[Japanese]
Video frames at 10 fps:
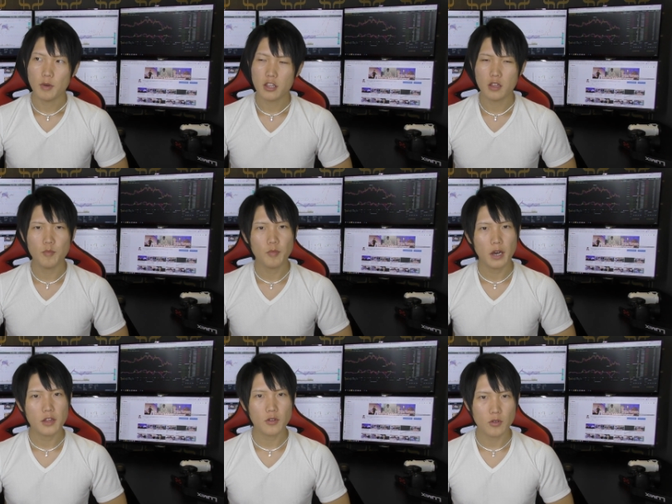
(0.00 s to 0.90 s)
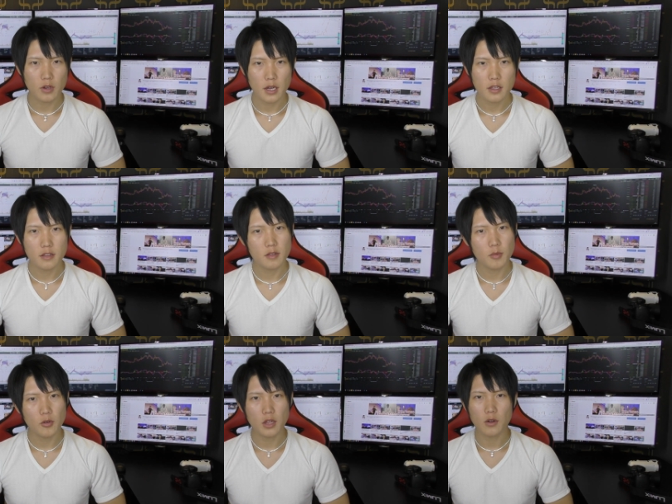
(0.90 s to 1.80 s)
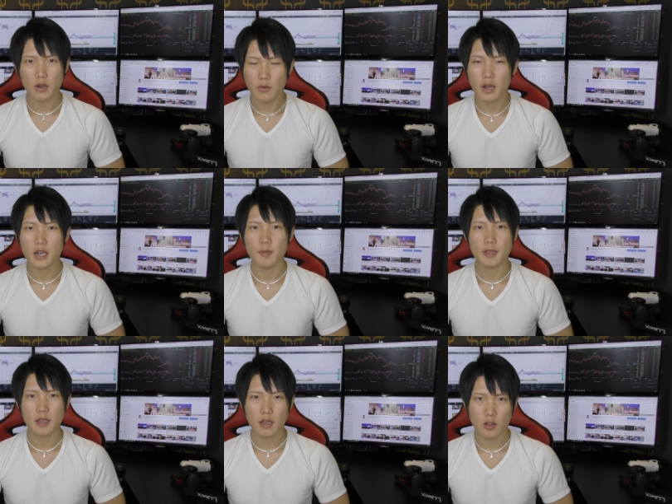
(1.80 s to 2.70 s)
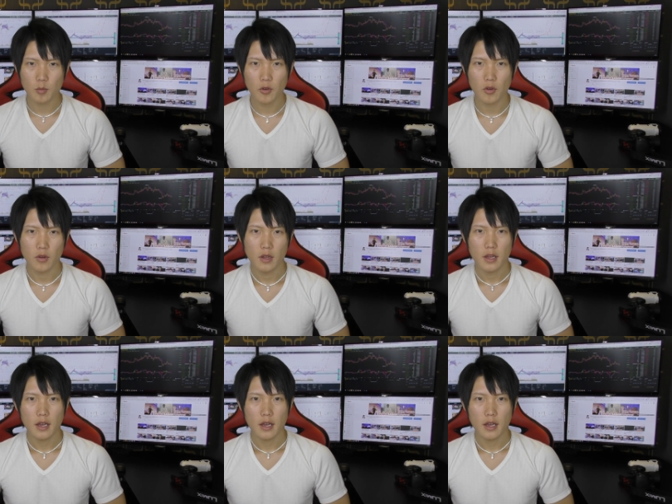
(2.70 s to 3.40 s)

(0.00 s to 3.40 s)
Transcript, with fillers: 心配というか失望なのか分かりませんけども、